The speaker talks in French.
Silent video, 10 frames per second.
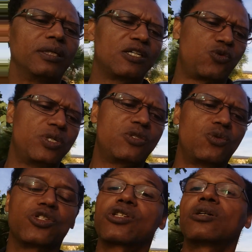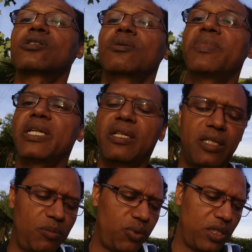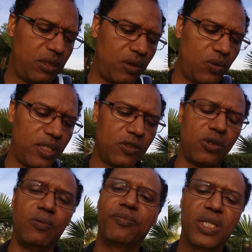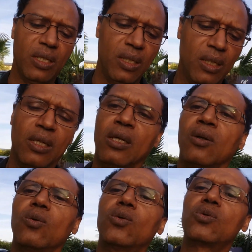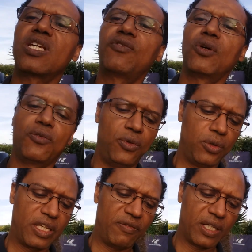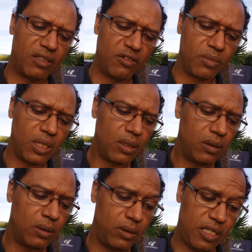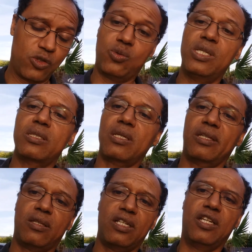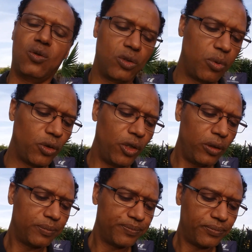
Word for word: la Suisse, une chance méritée, point d'interrogation. Où nous avions vu qu'effectivement euh, la Suisse est un îlot de bonheur